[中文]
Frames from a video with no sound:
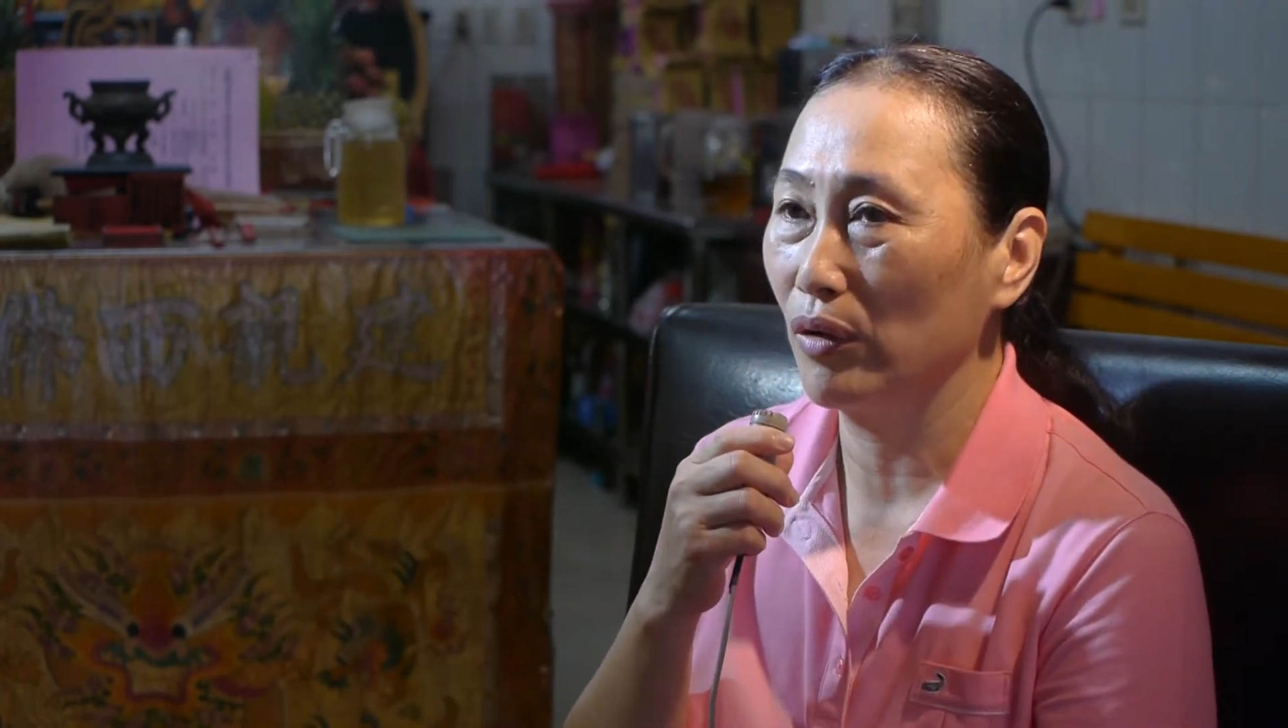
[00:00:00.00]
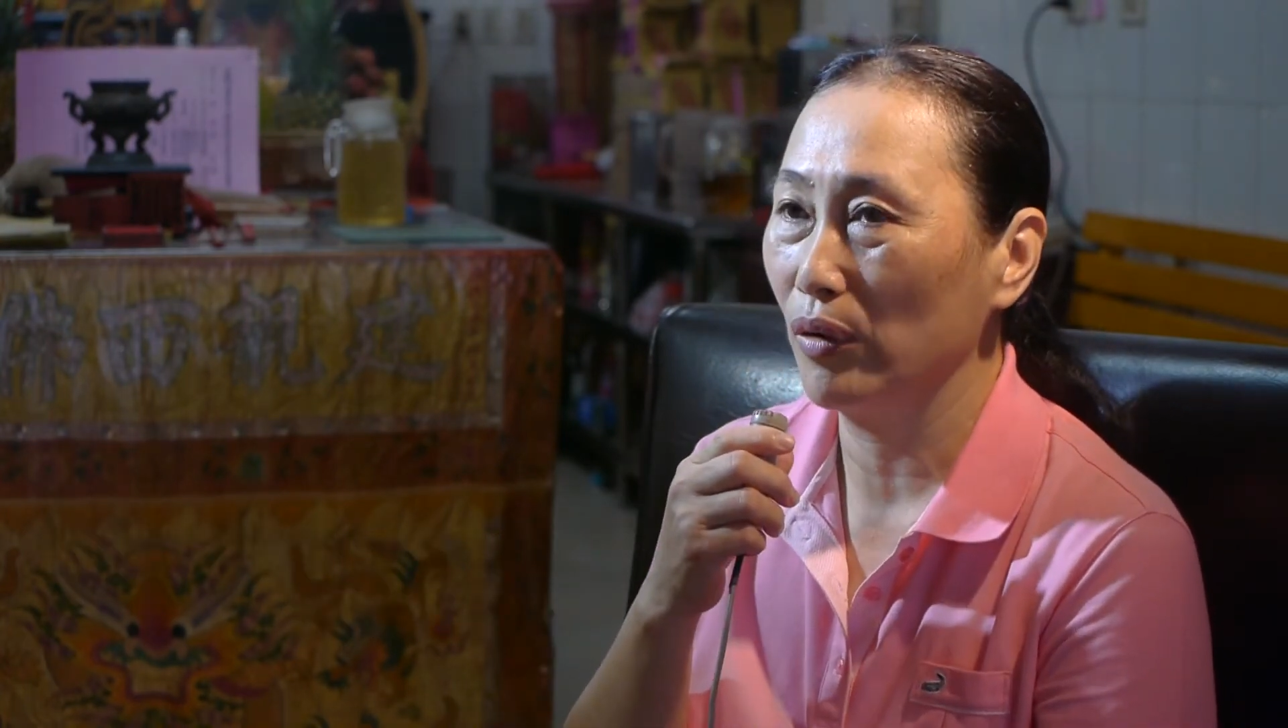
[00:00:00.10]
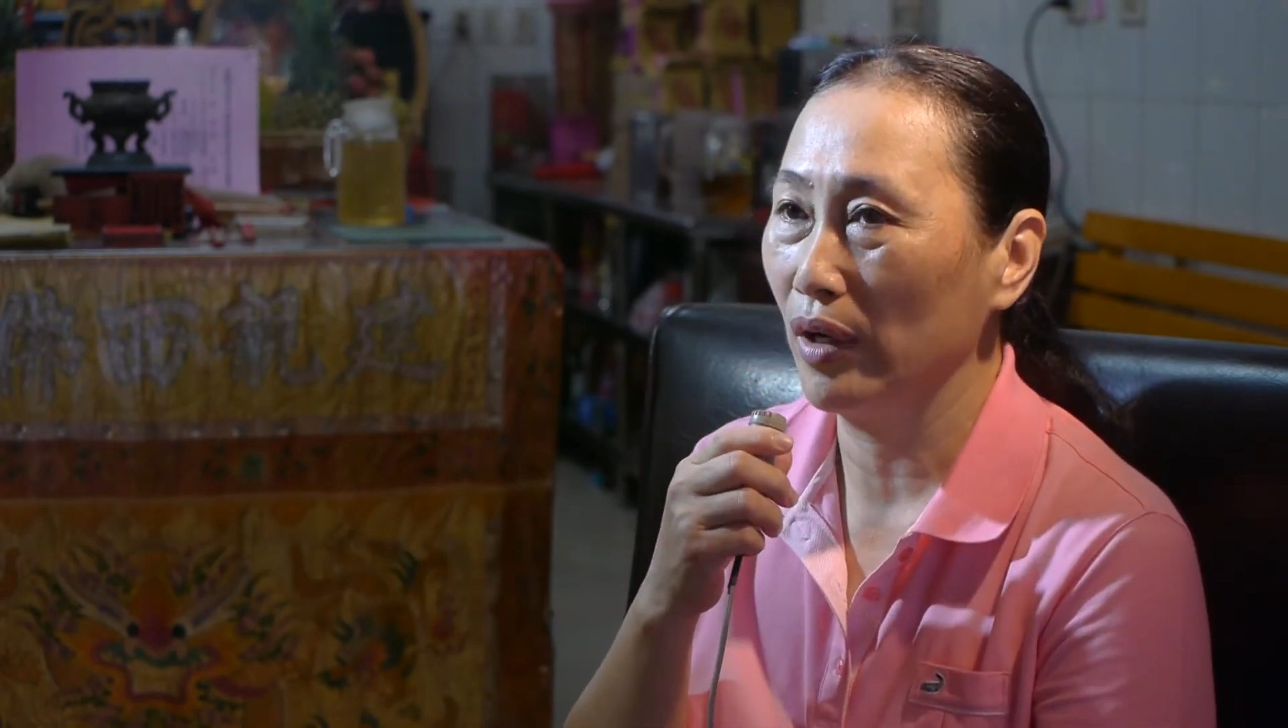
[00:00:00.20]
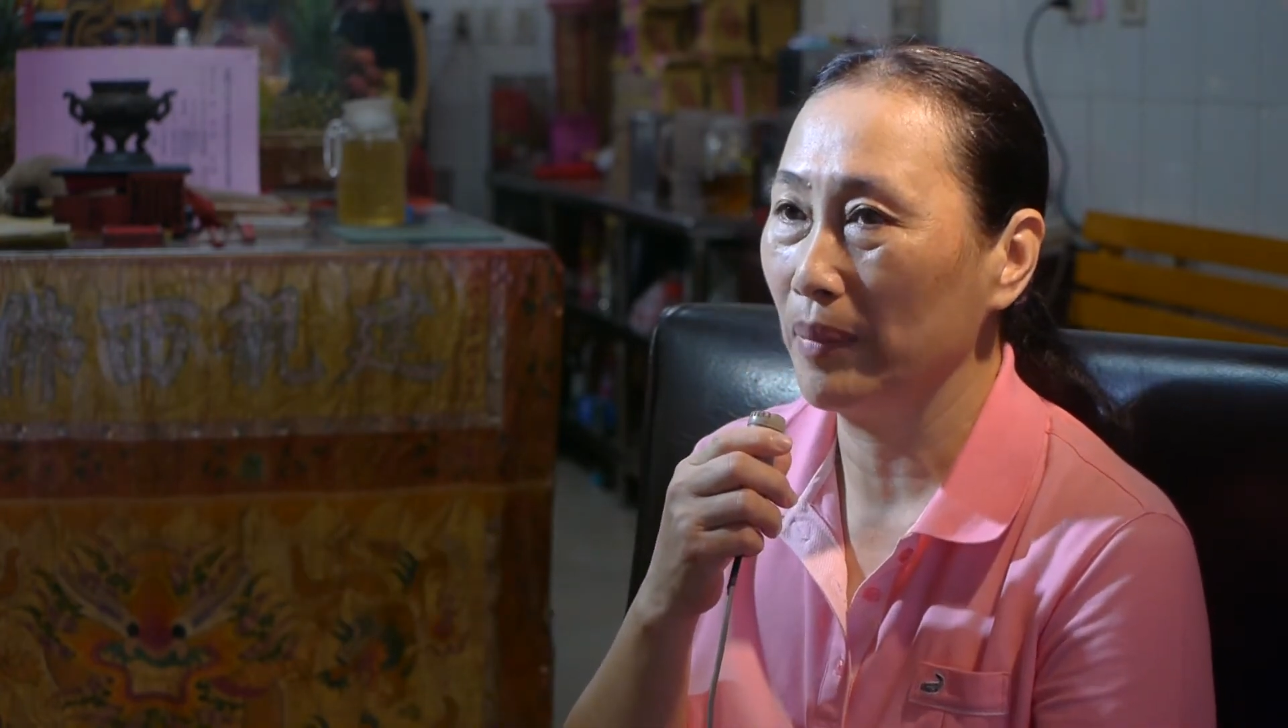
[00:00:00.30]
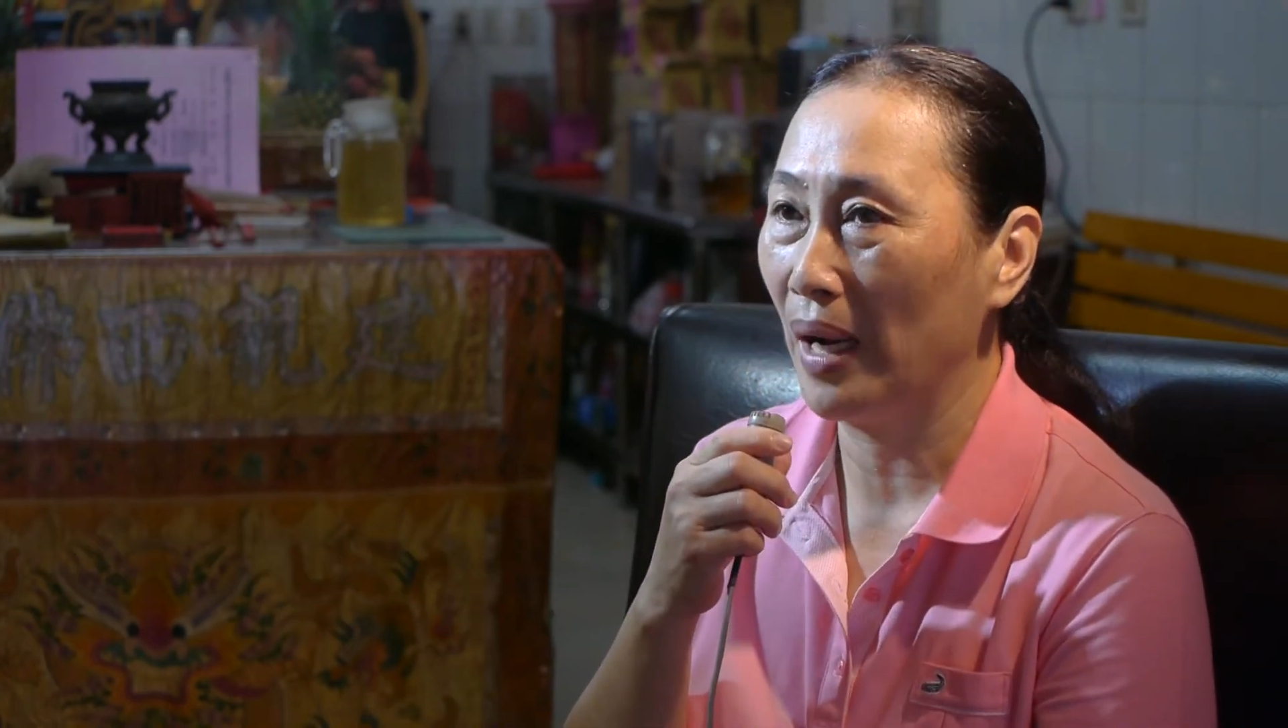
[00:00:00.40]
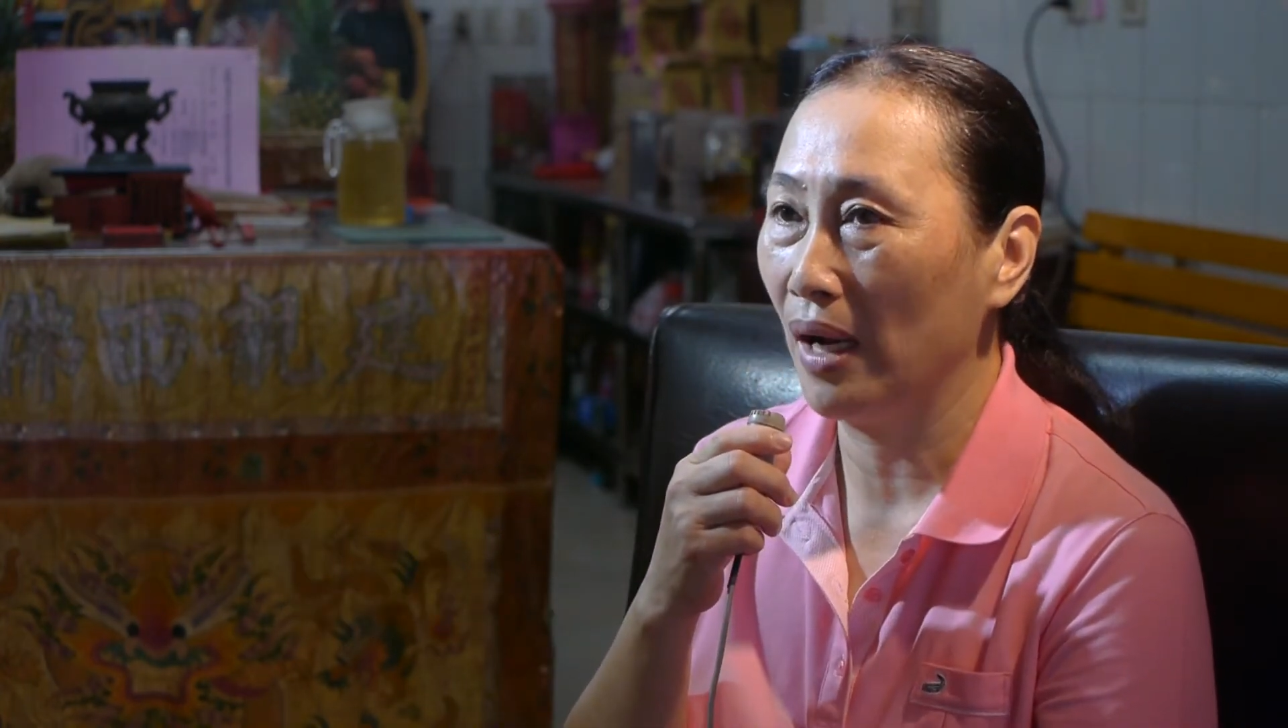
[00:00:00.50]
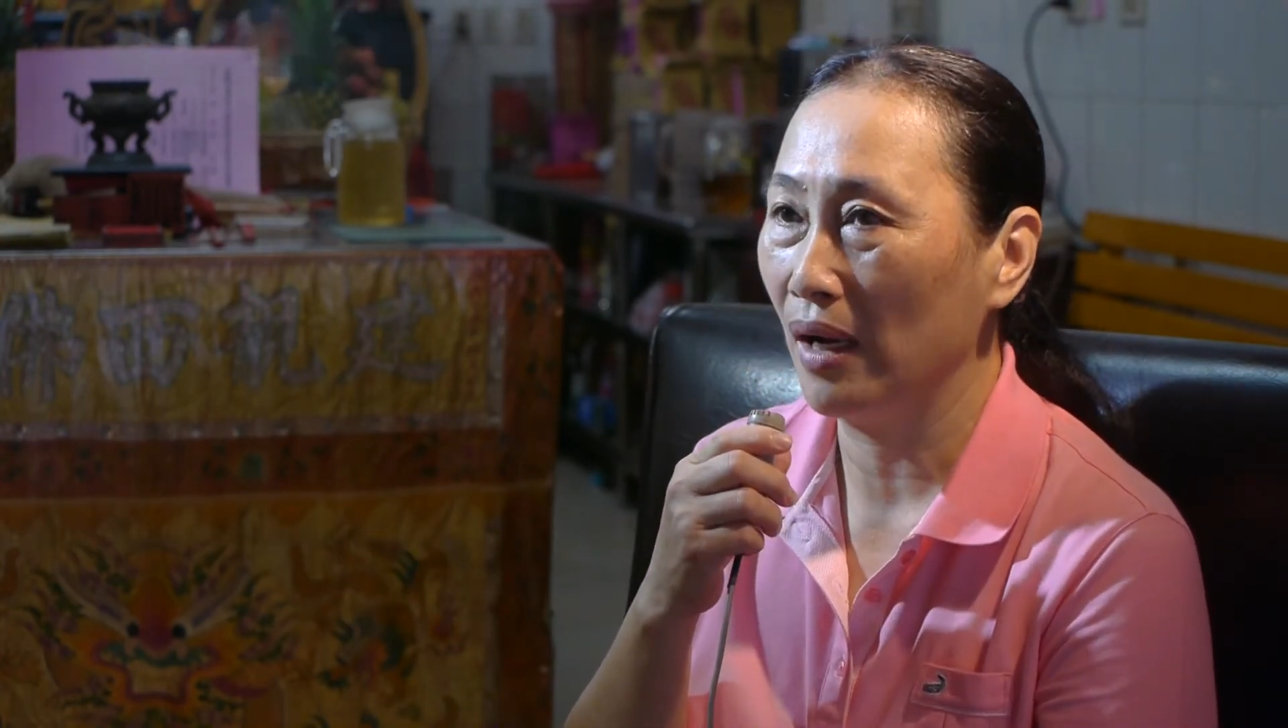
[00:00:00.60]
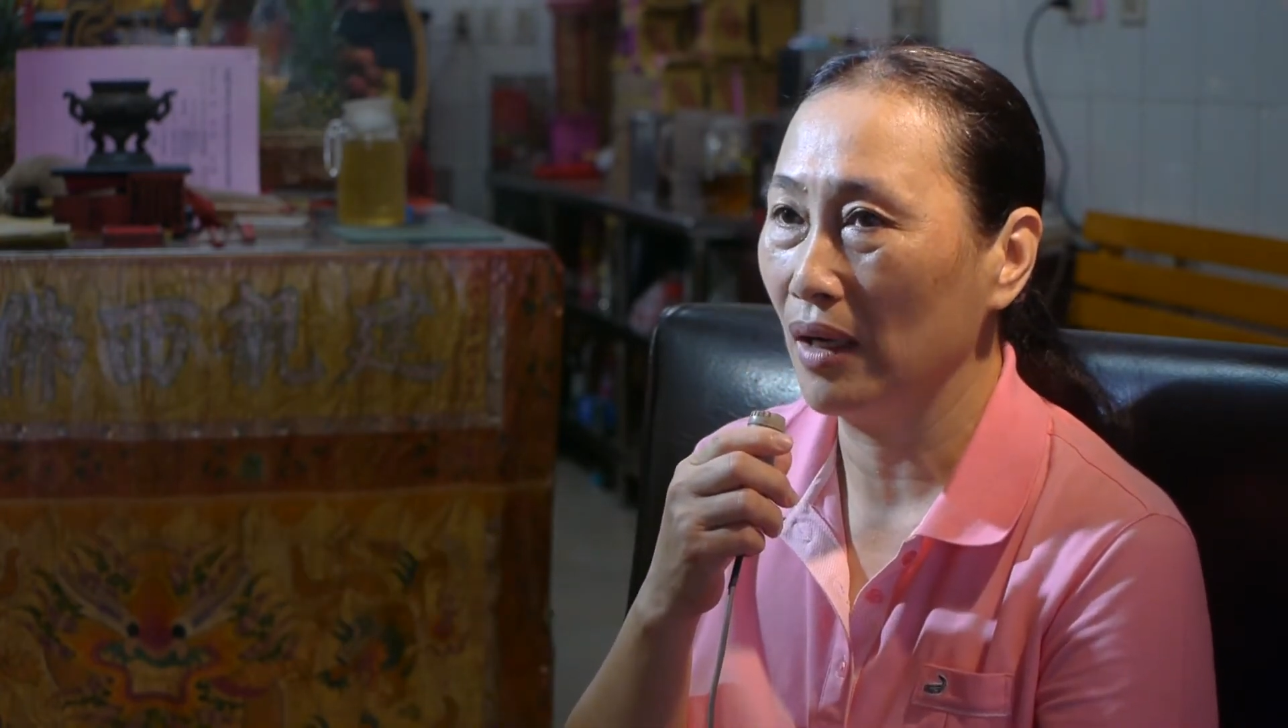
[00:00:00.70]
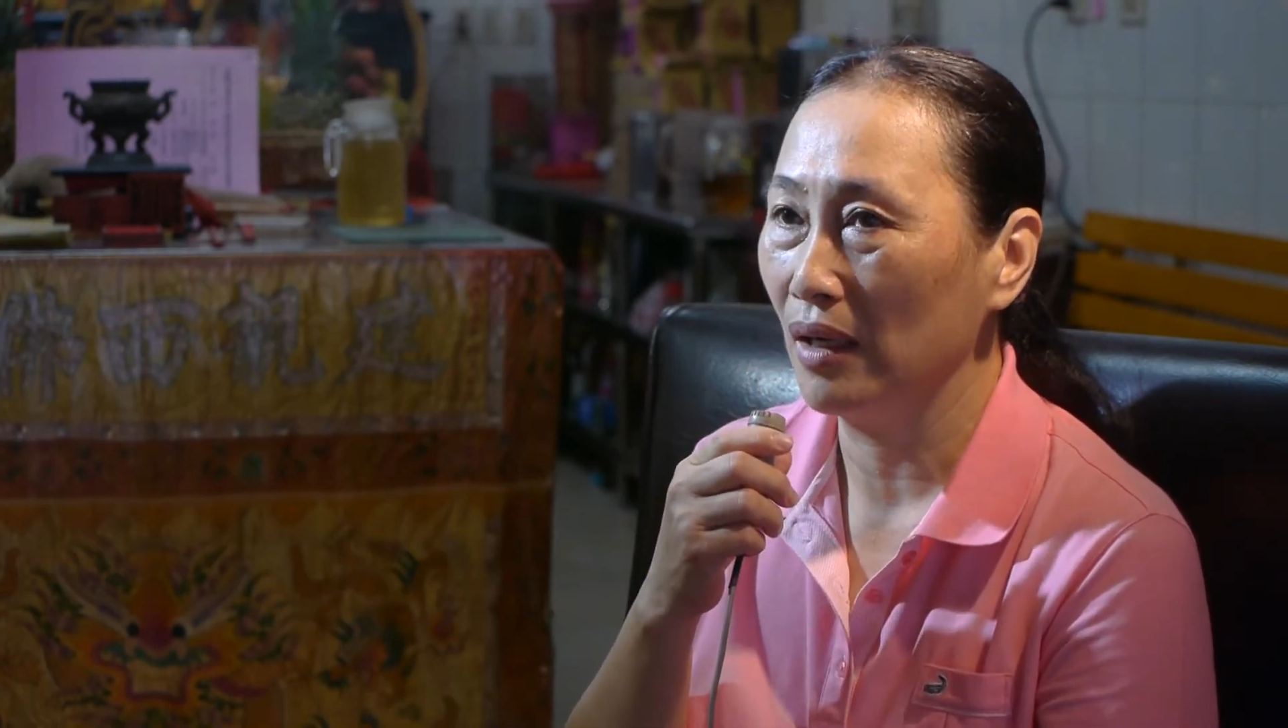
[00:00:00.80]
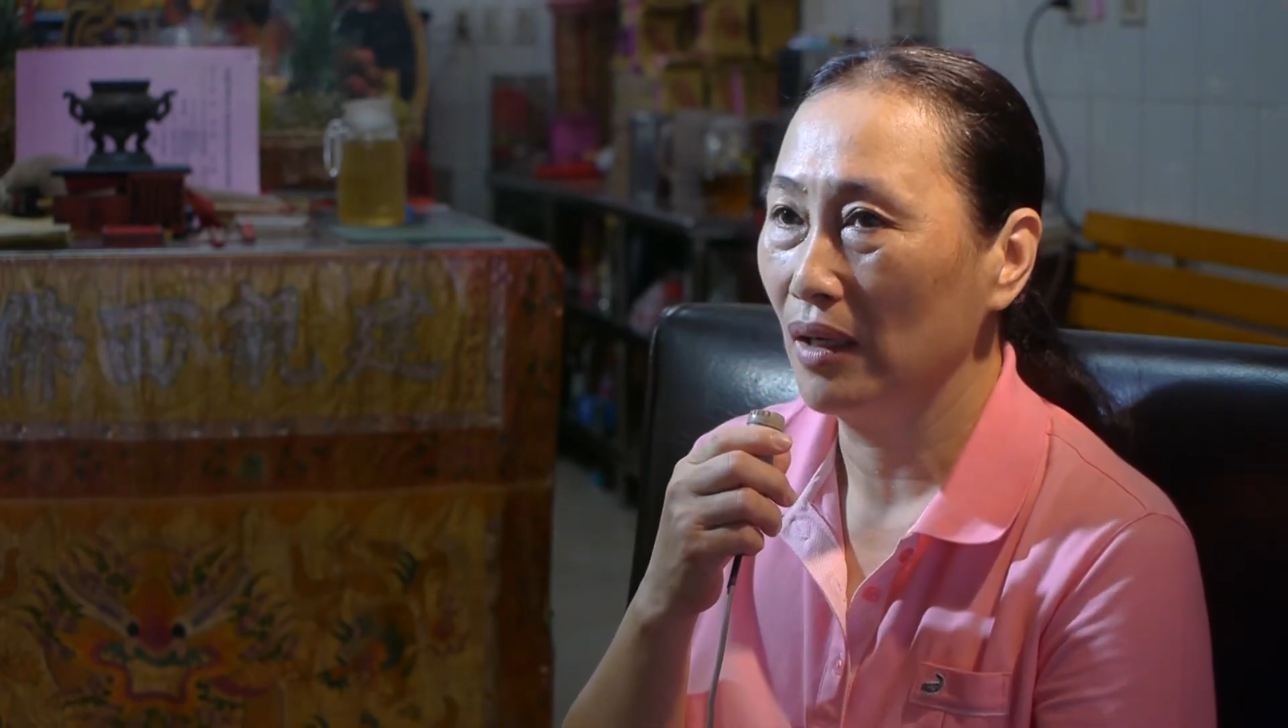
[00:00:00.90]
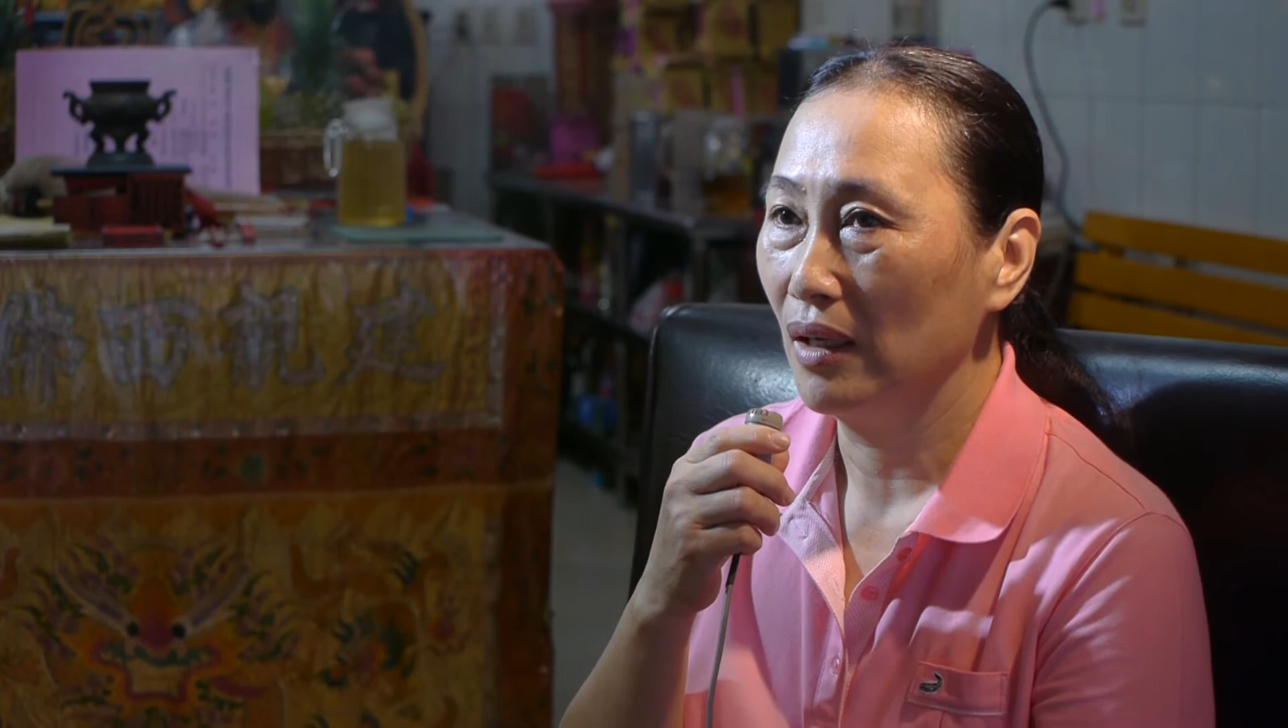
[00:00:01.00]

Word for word: 课嘛，